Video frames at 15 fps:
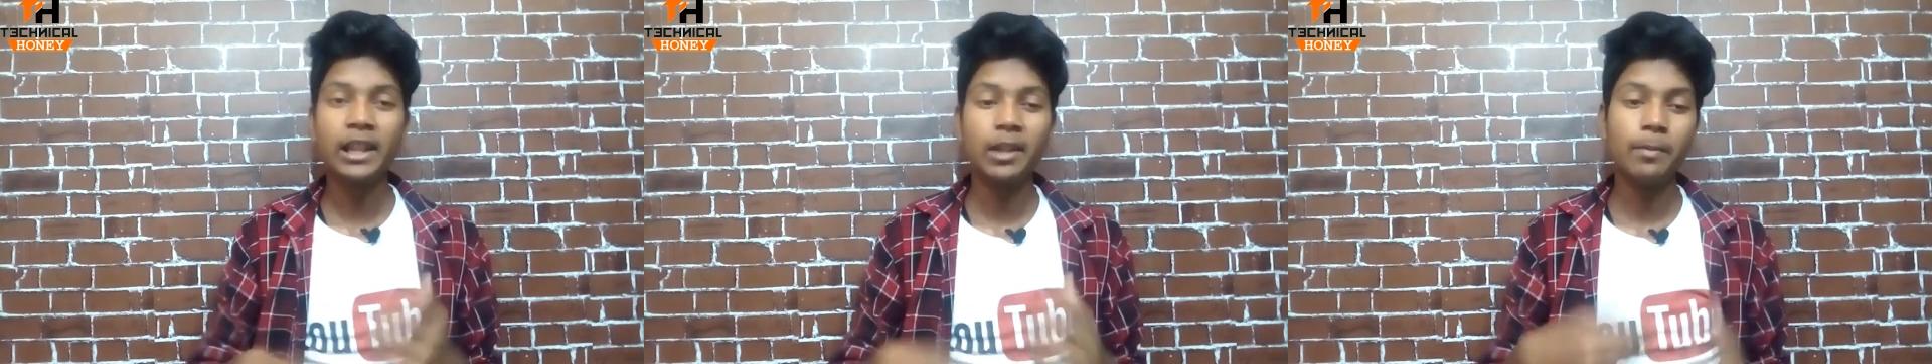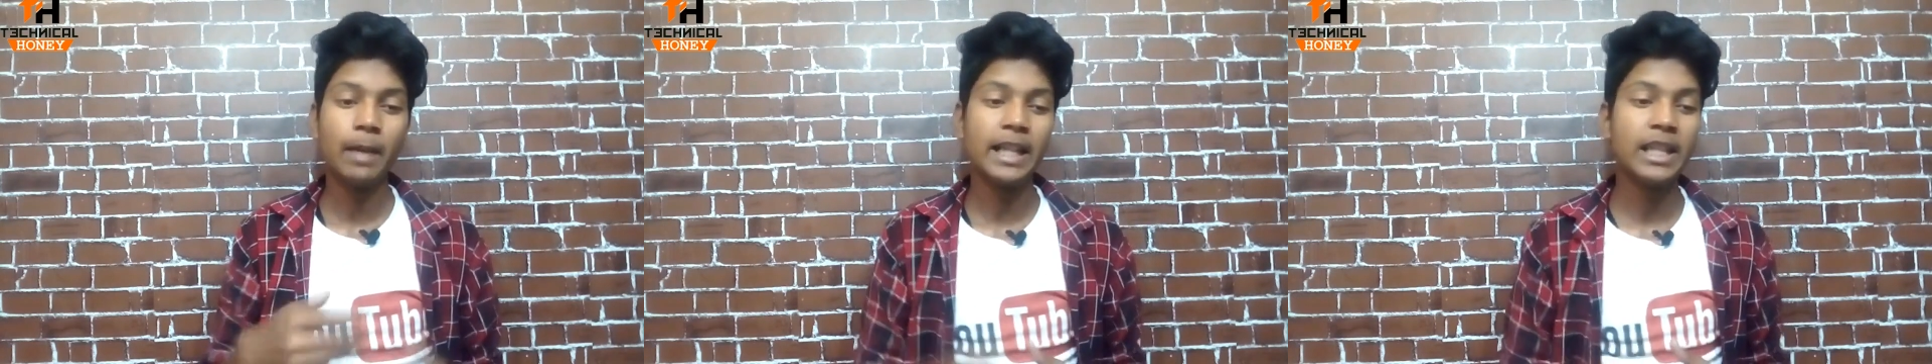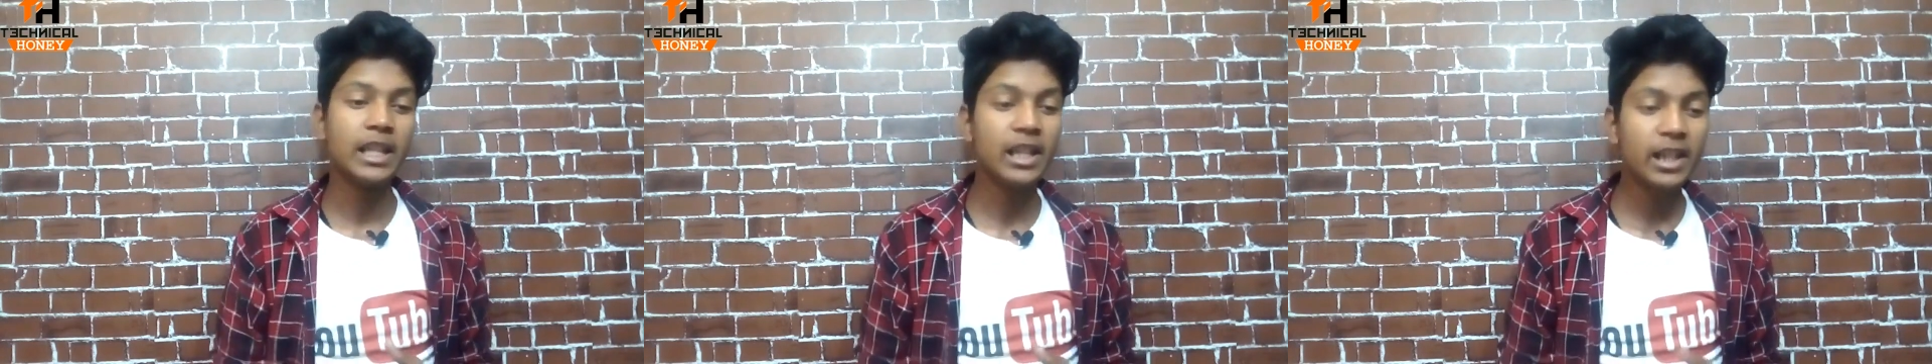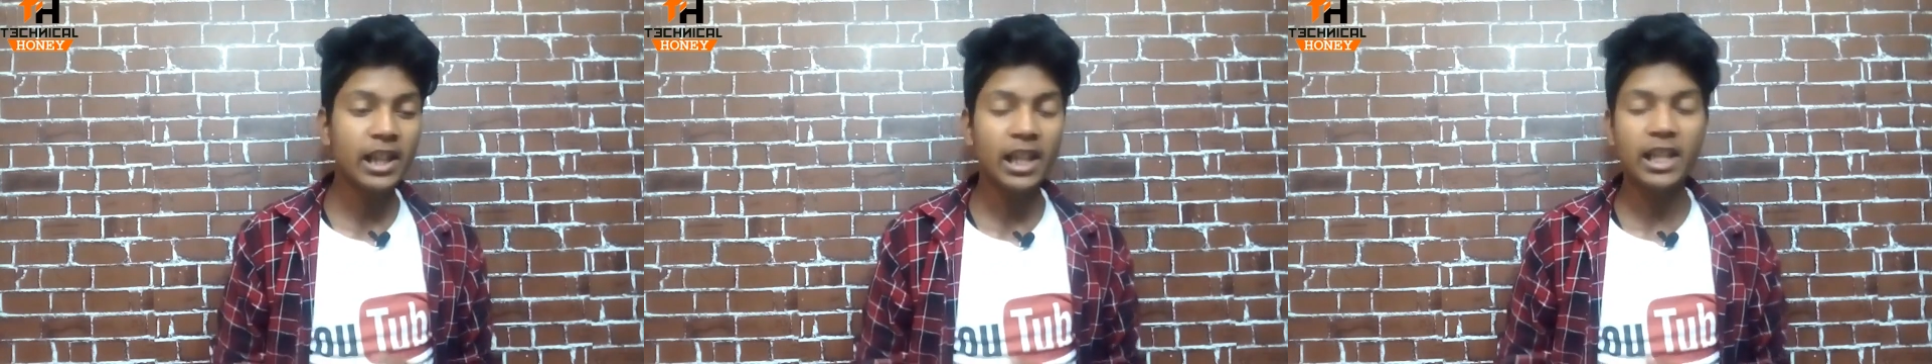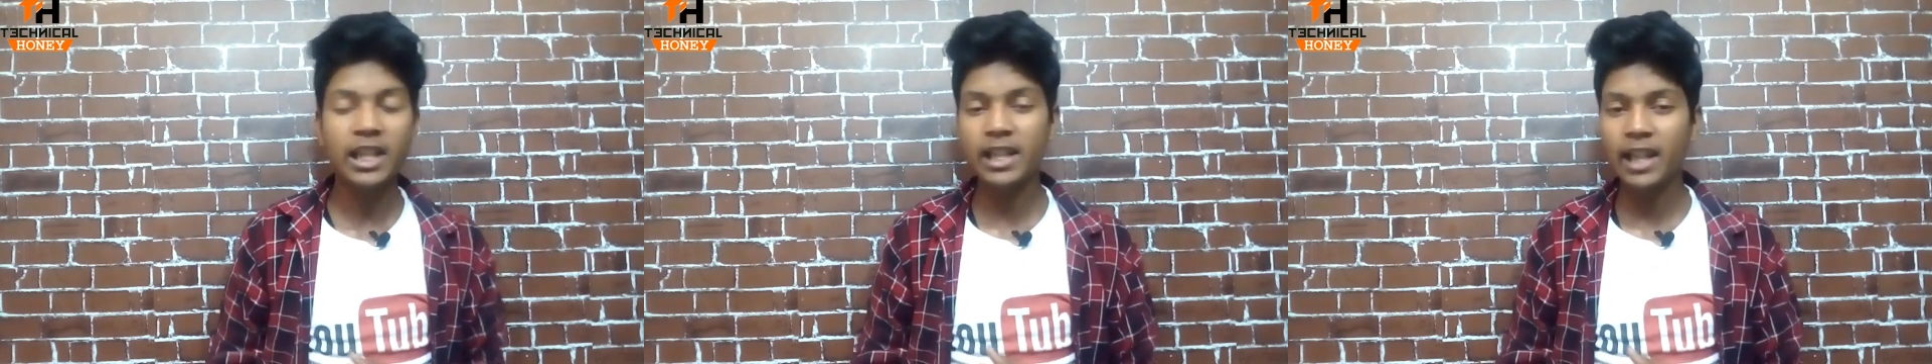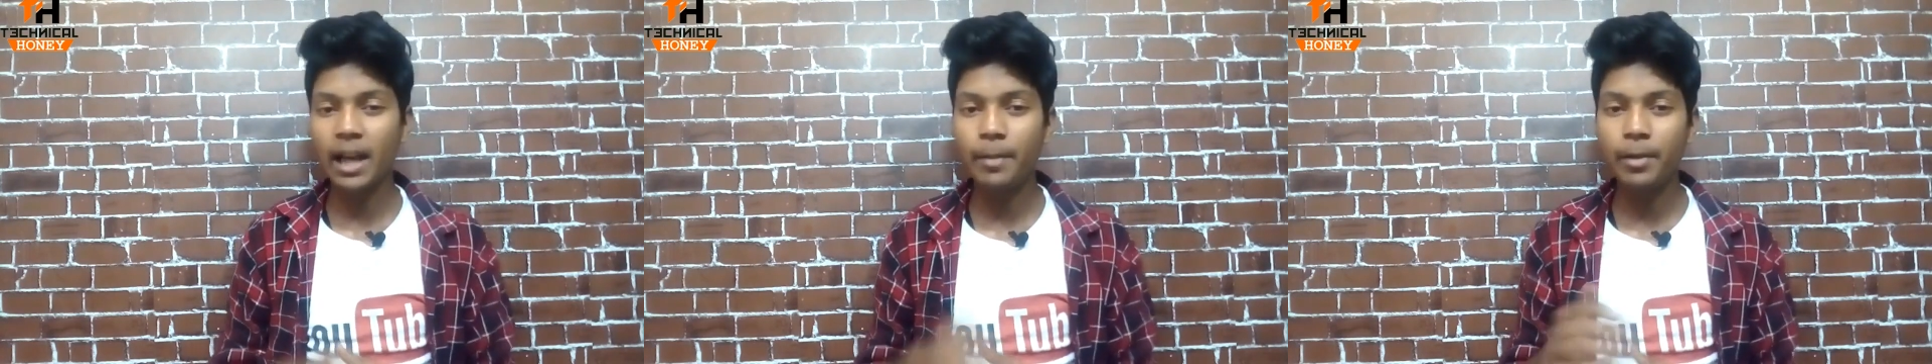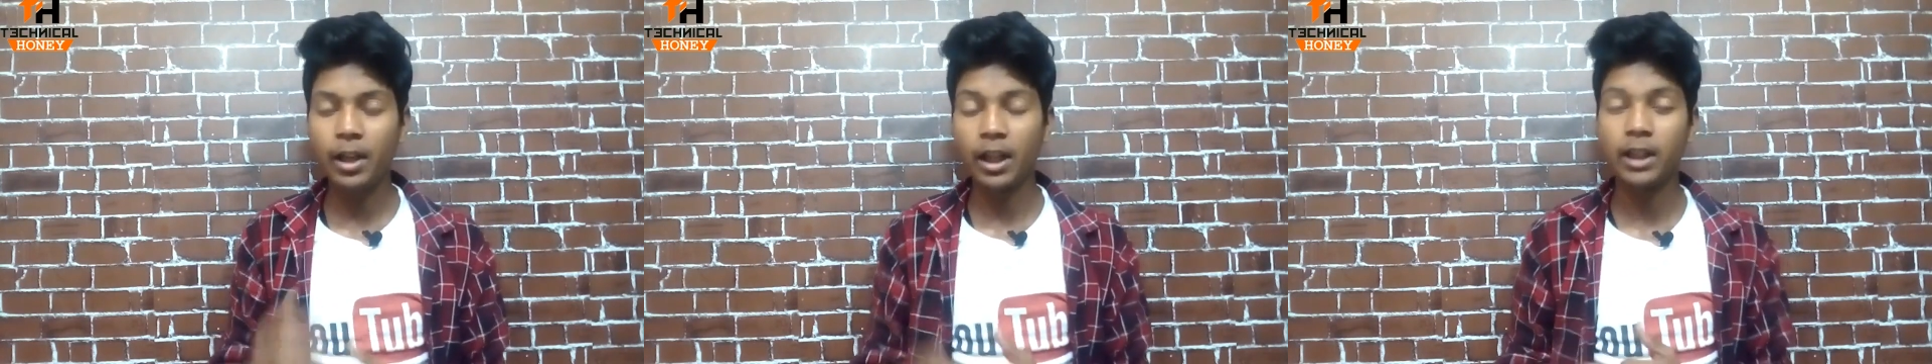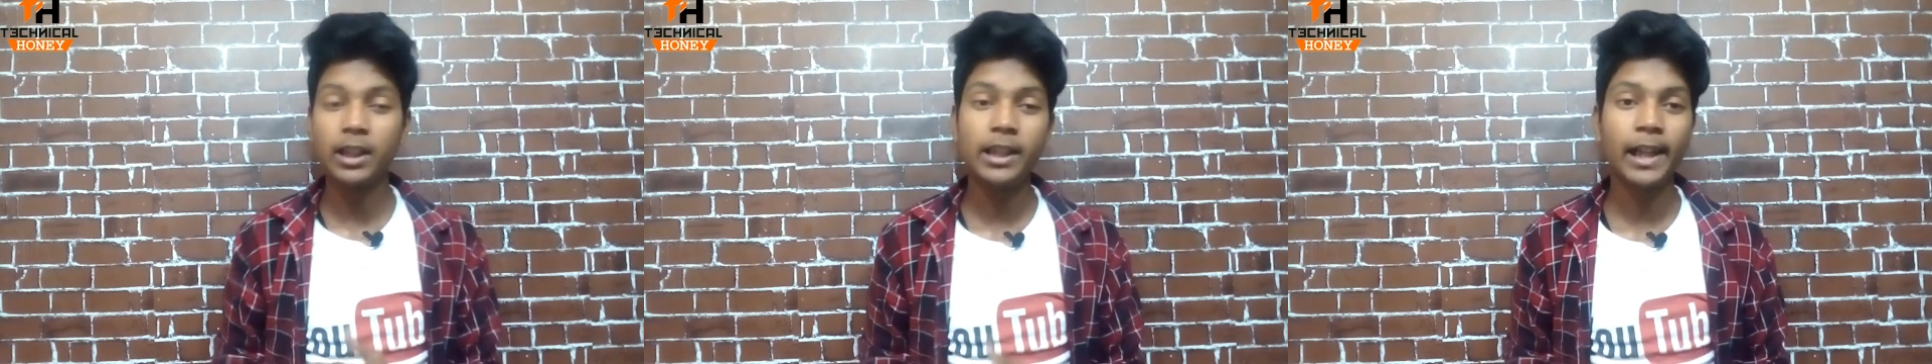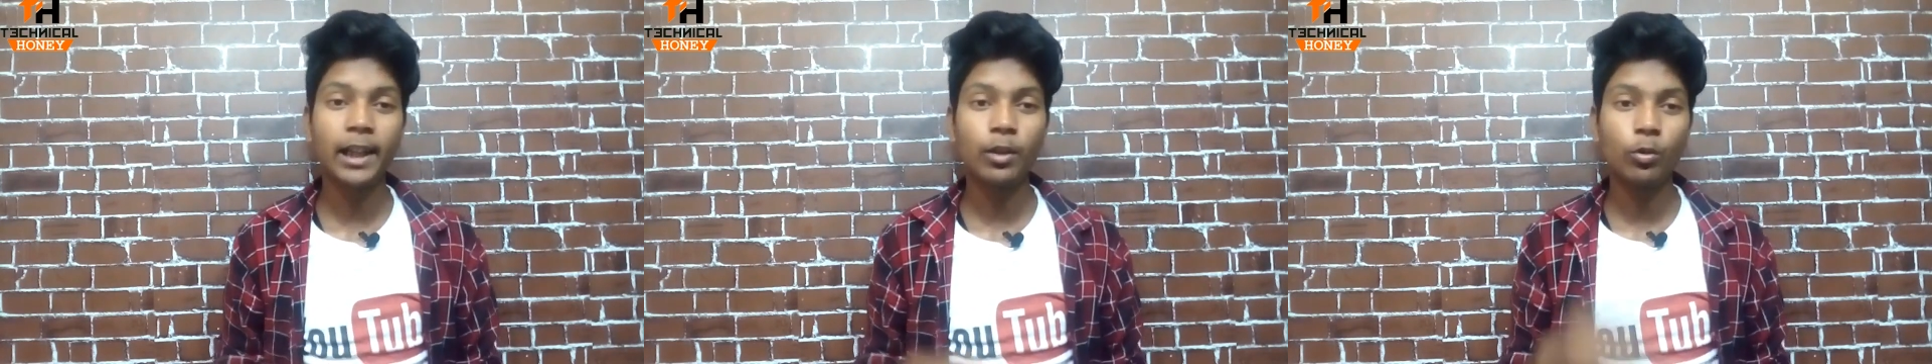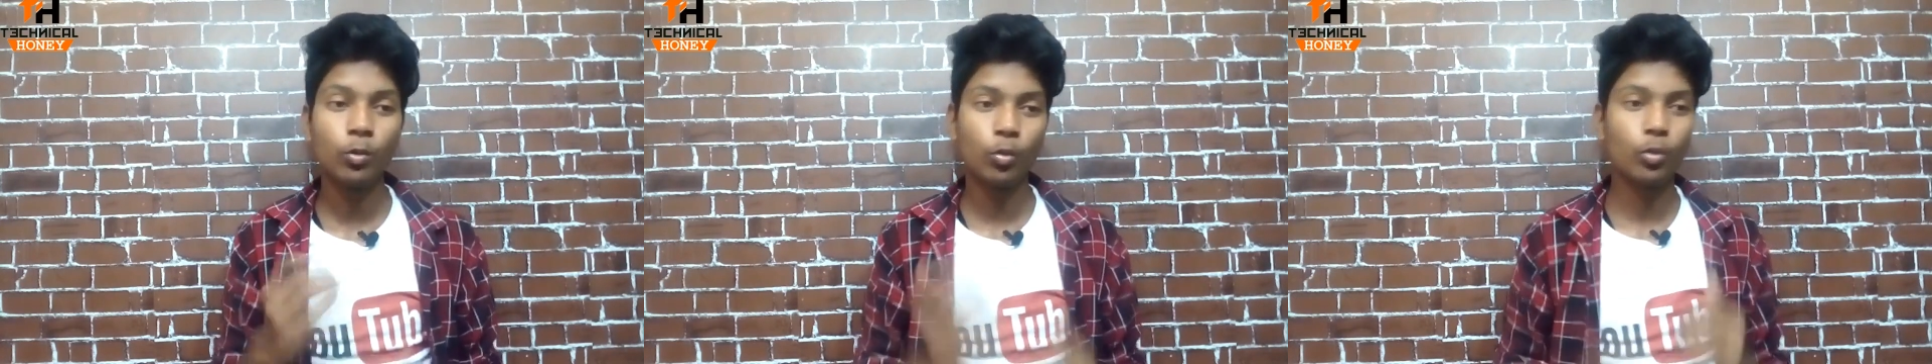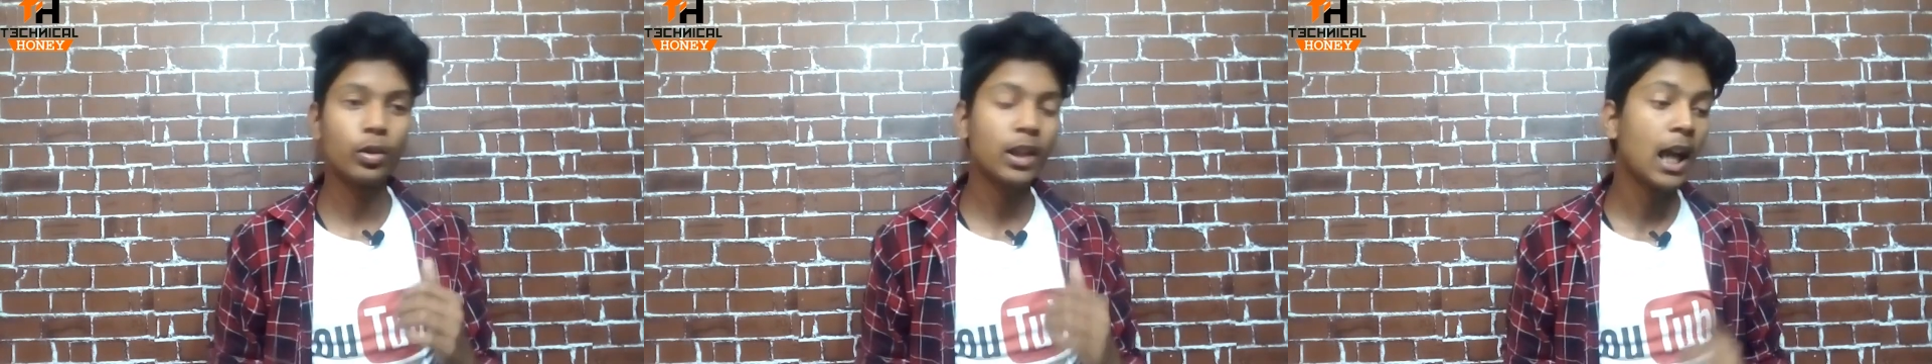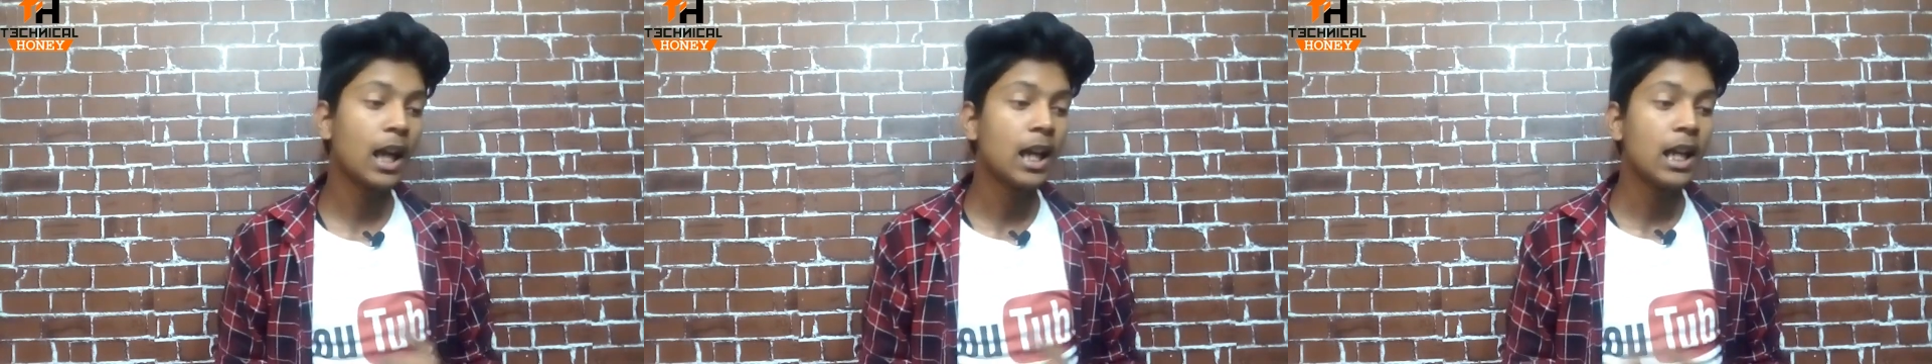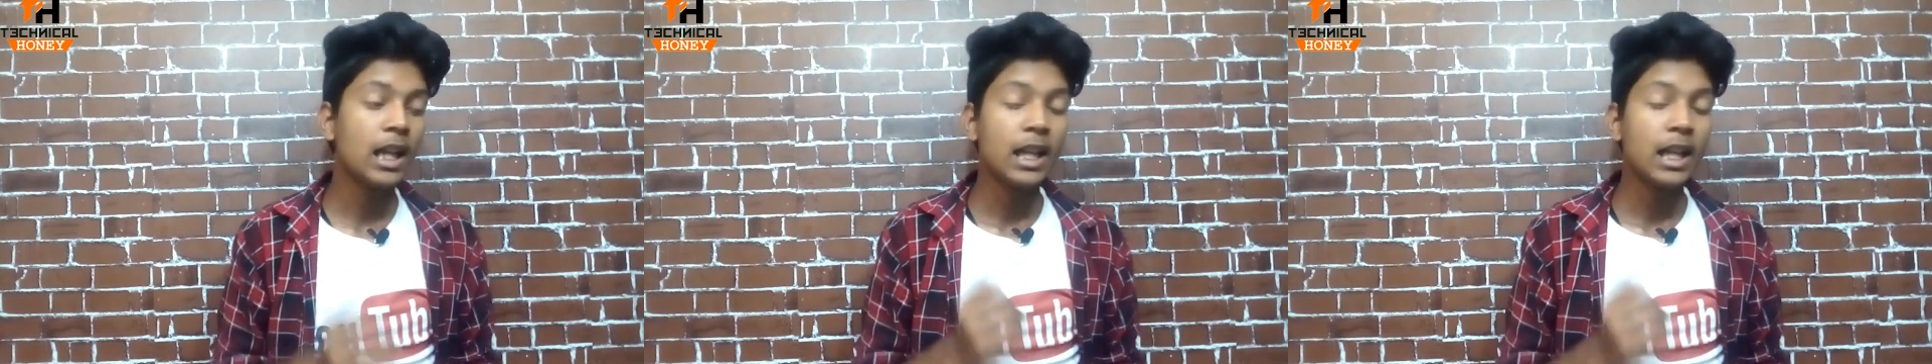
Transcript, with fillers: कि भाई जिनका सब्सक्राइबर अधिक है तो उनका